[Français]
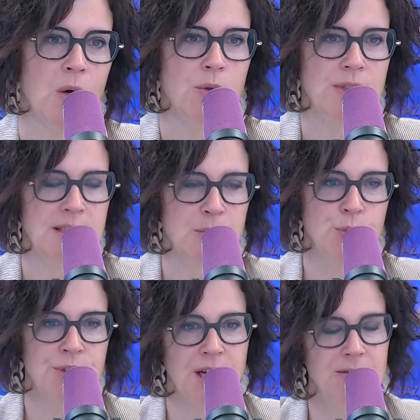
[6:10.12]
On a
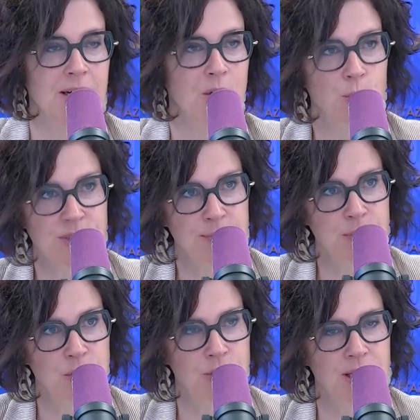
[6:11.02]
débuté avec un concept
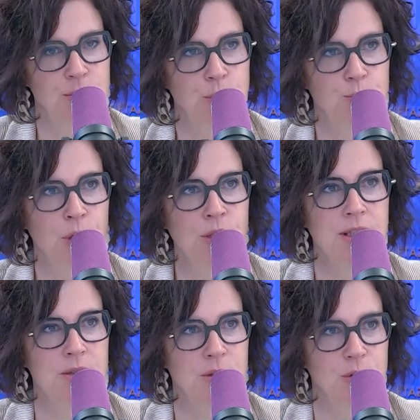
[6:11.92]
cantonal du sport
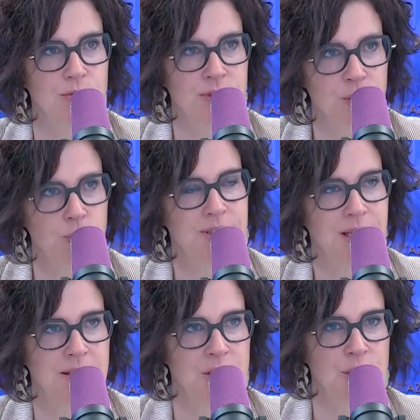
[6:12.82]
qui donne notre vision
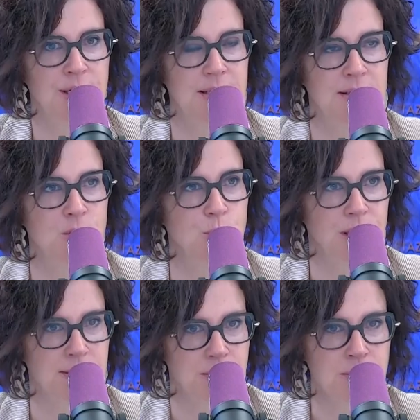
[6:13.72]
stratégique à 10 ou
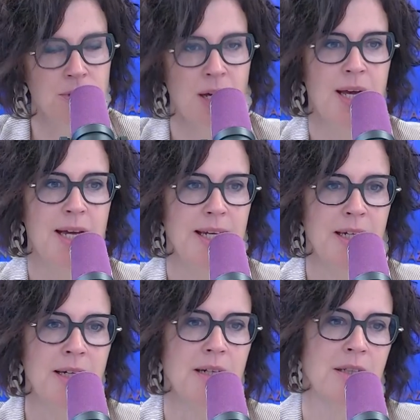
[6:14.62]
15 ans.
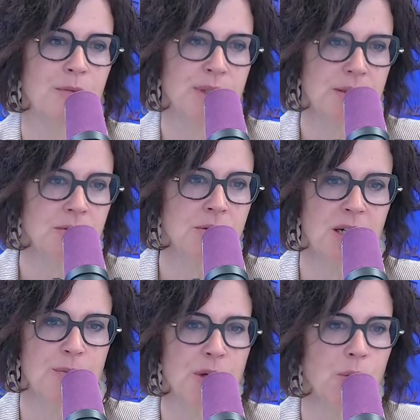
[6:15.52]
Et euh, maintenant,
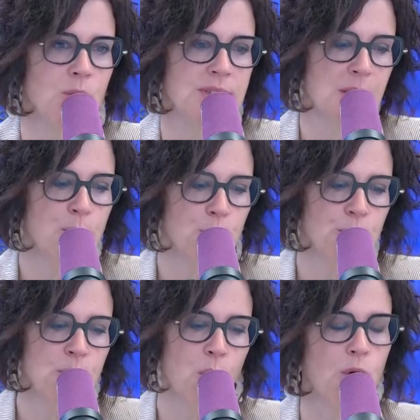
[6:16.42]
eh bien, on
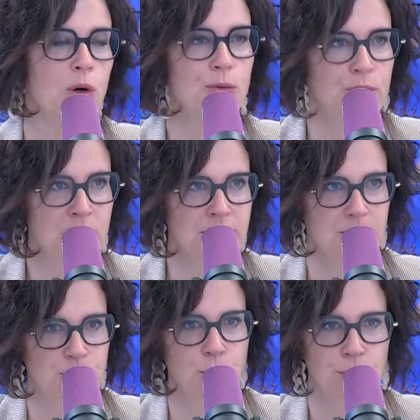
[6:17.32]
simplement, on
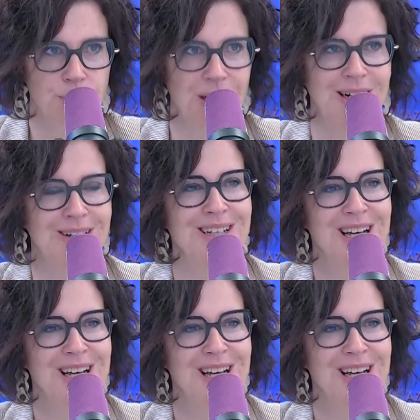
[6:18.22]
renforce, pour une part,